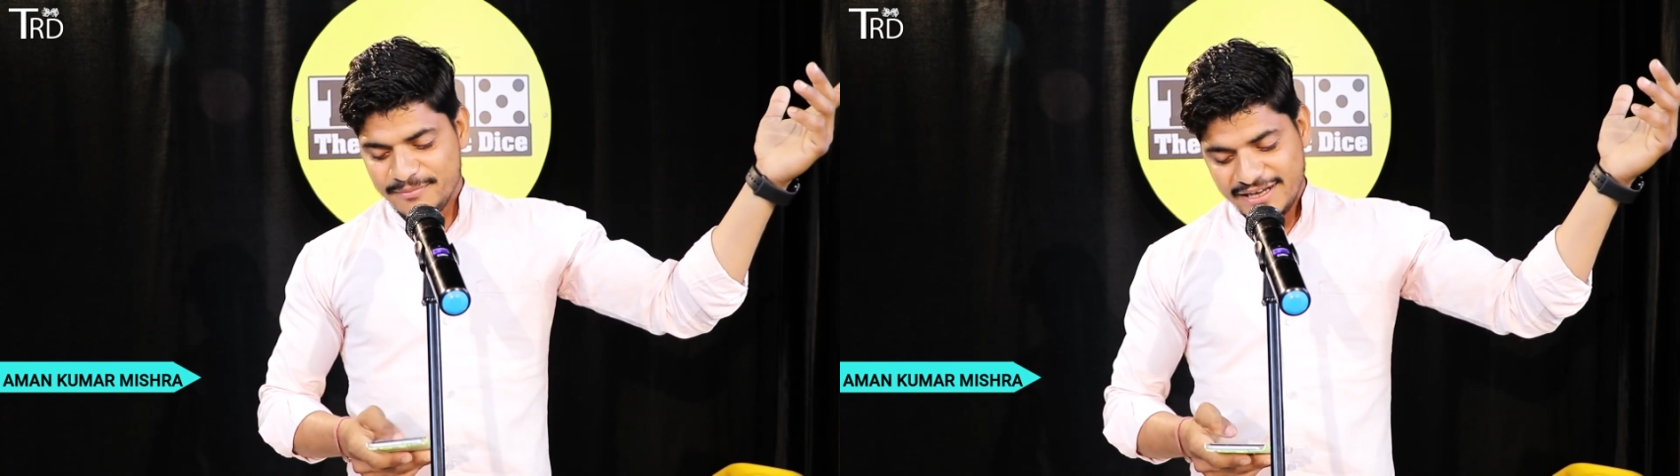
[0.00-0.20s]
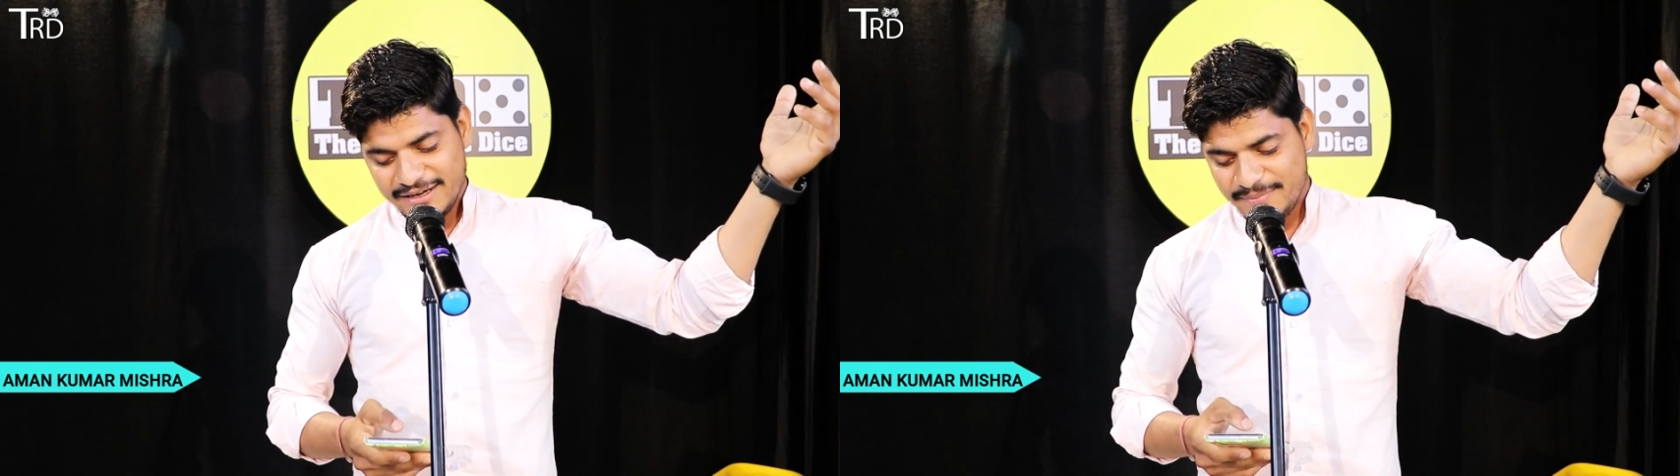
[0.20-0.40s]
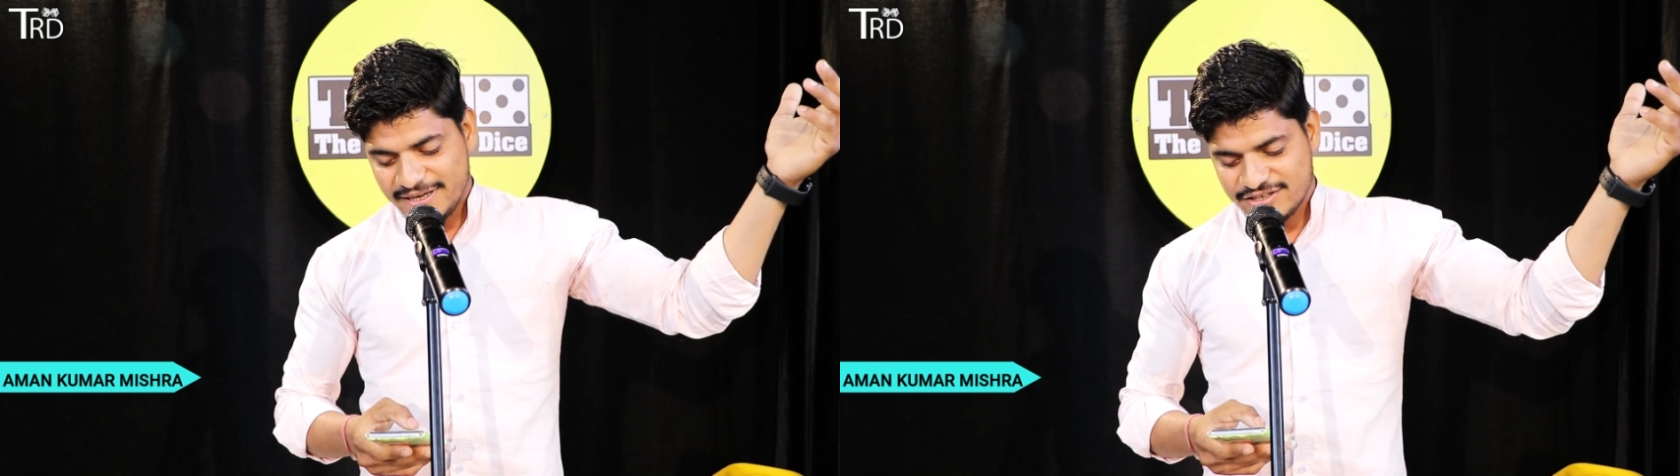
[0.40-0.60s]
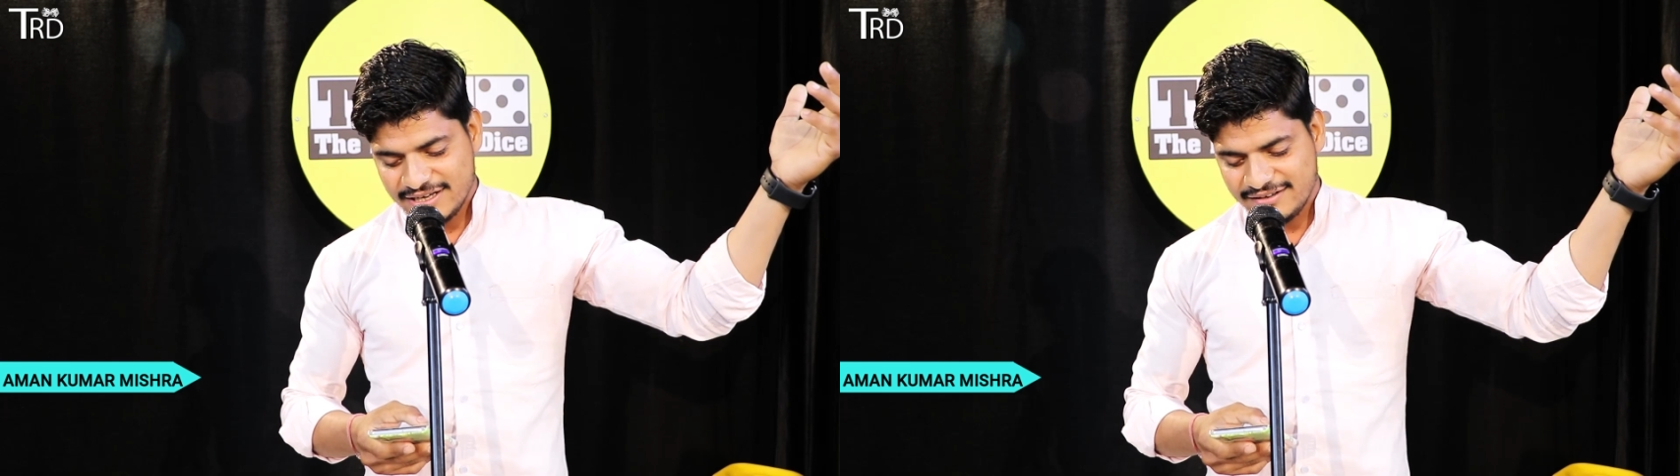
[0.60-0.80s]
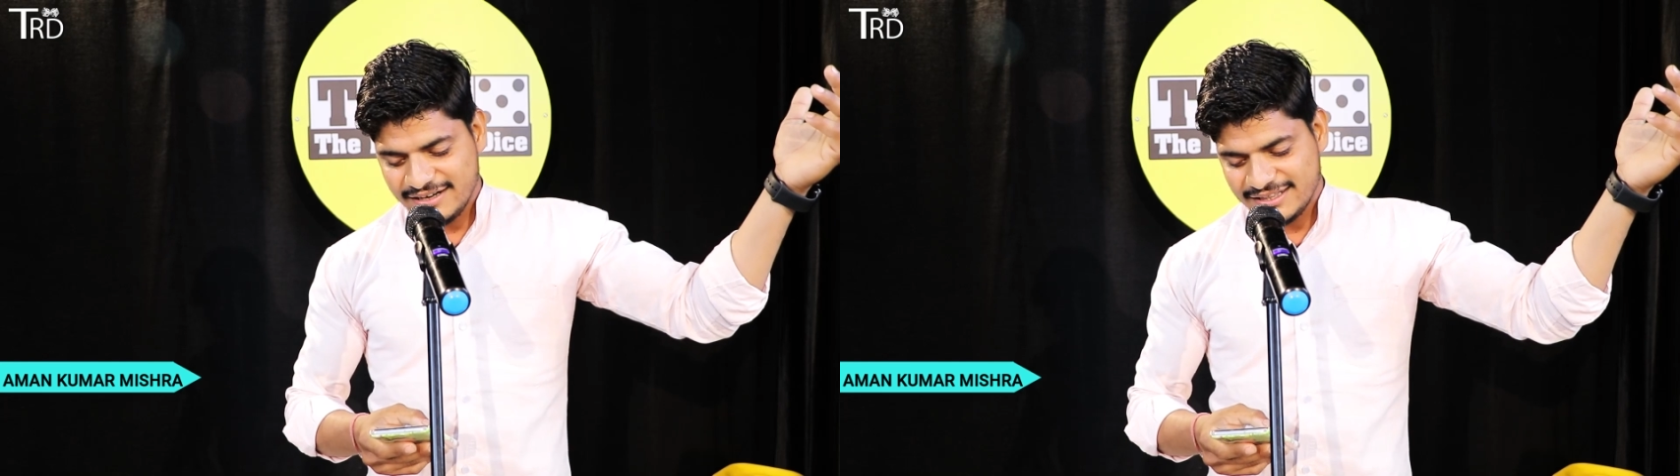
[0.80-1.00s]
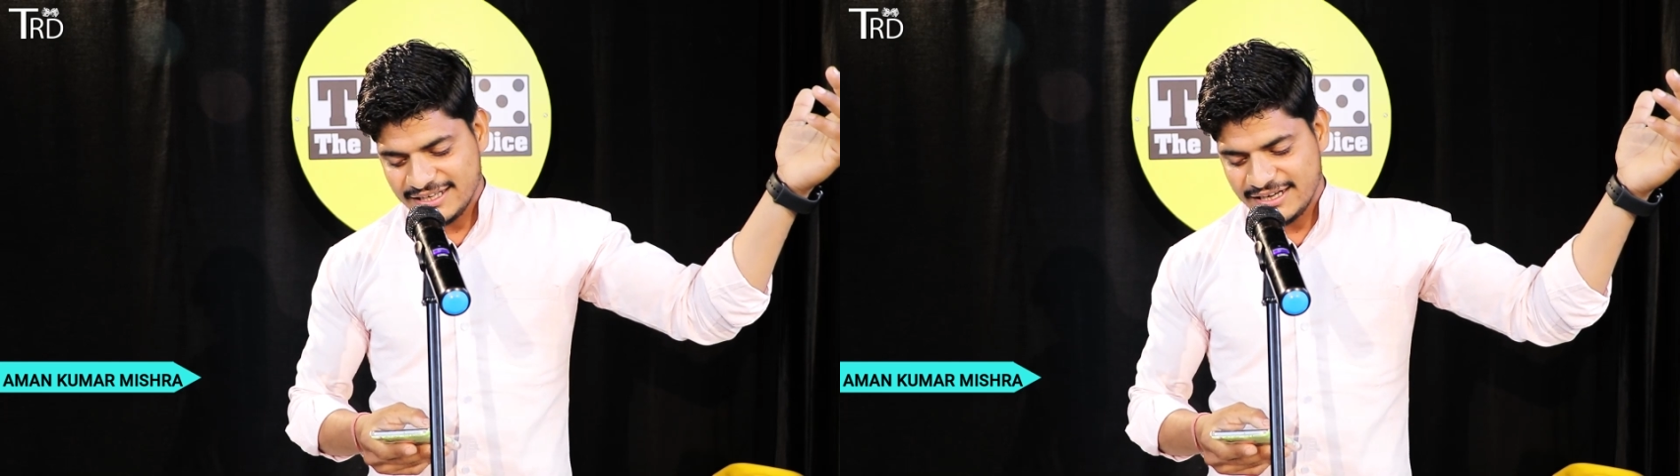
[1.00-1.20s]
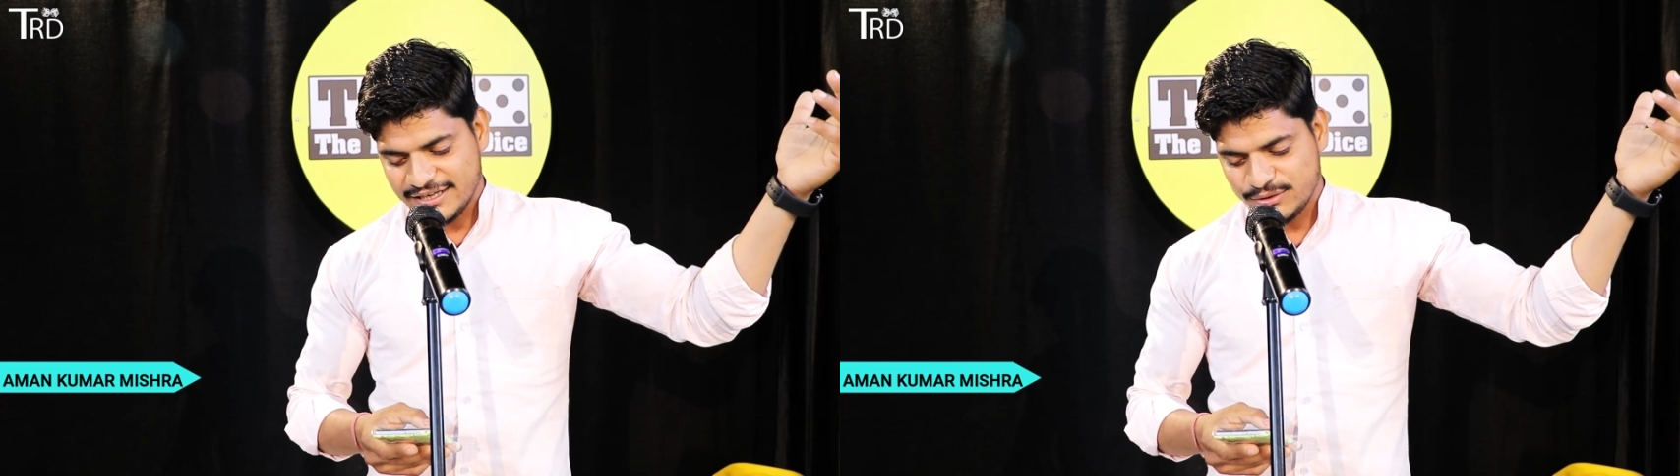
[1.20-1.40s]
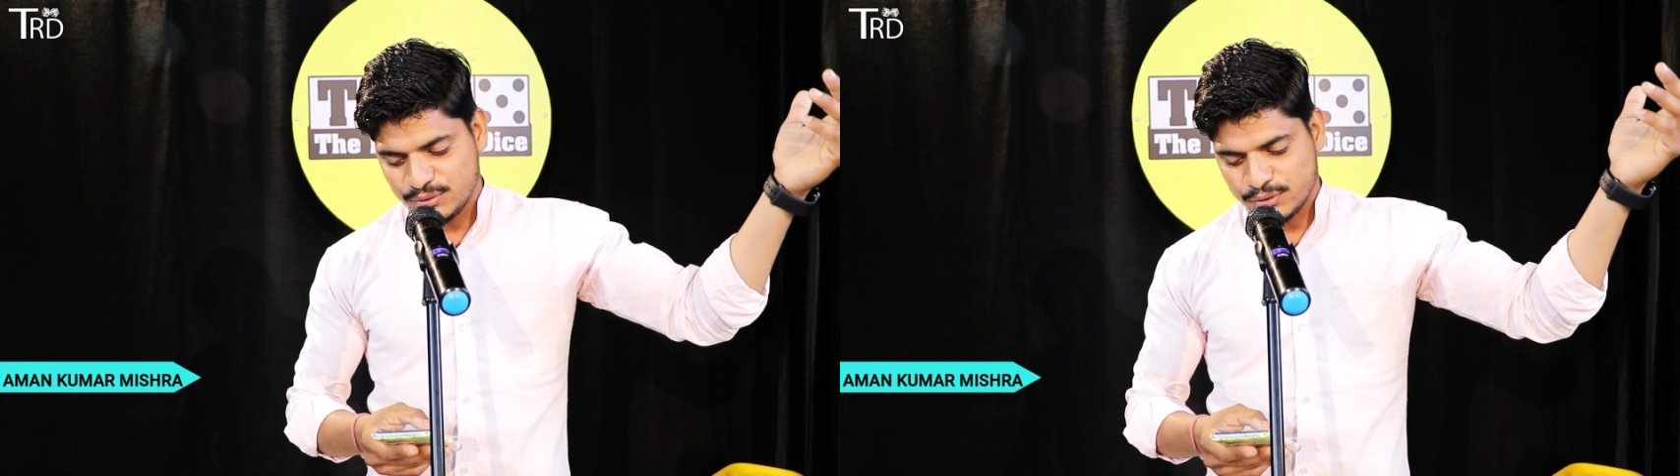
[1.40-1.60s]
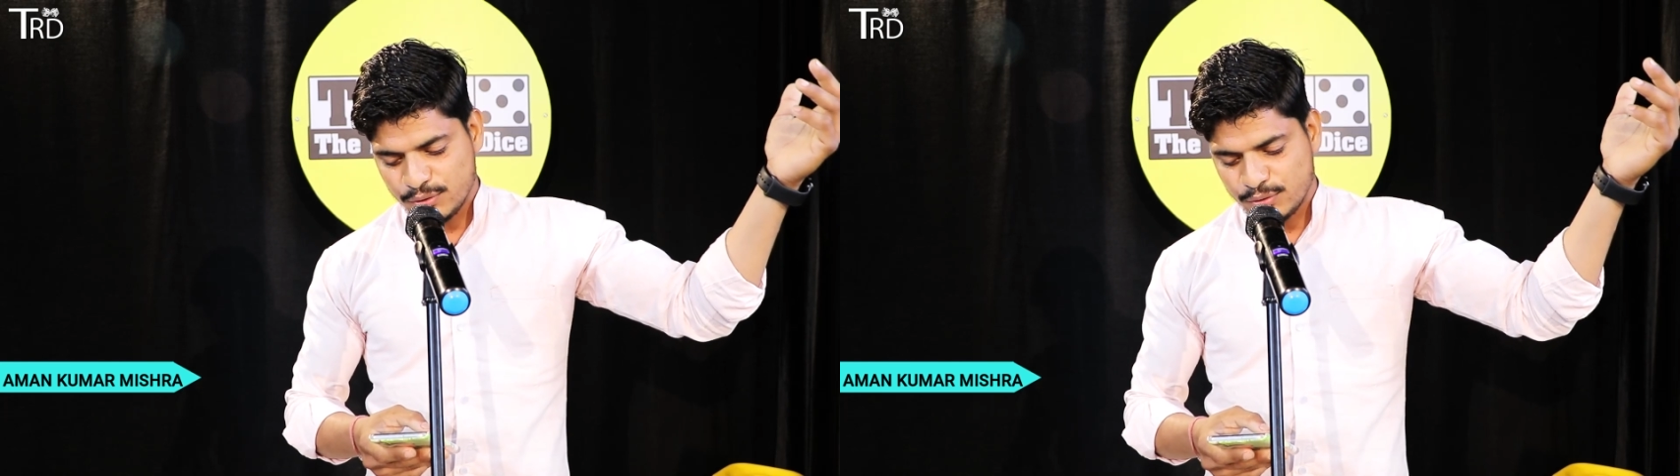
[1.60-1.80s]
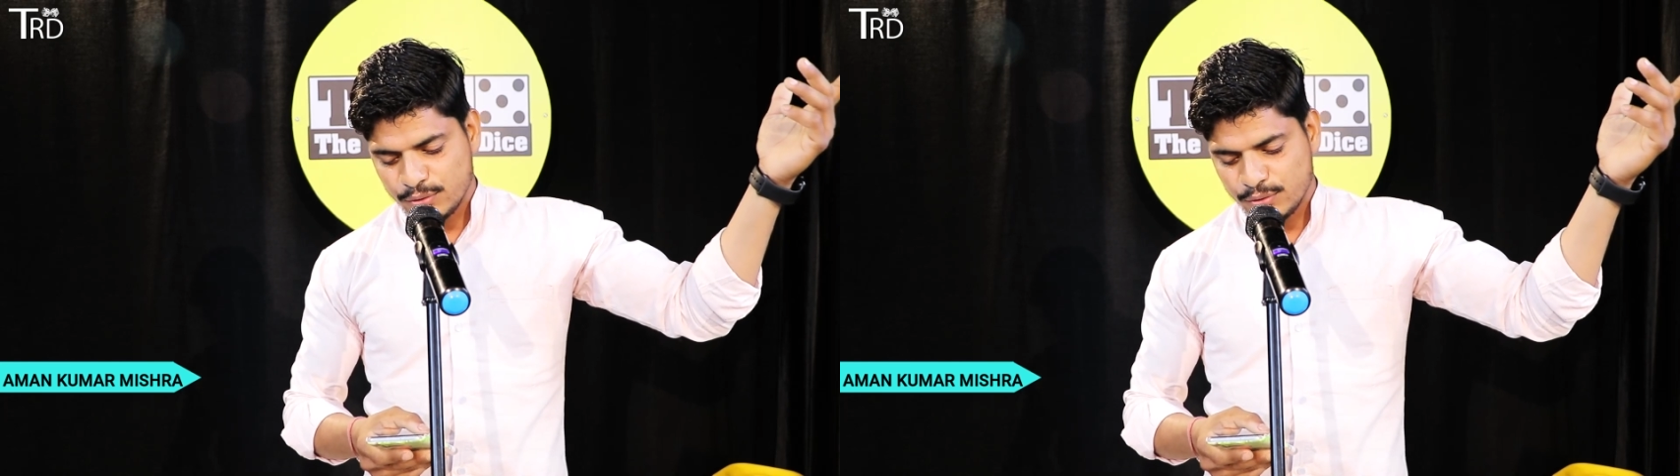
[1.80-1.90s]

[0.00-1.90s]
बड़े बेचैन रहते हैं दूसरों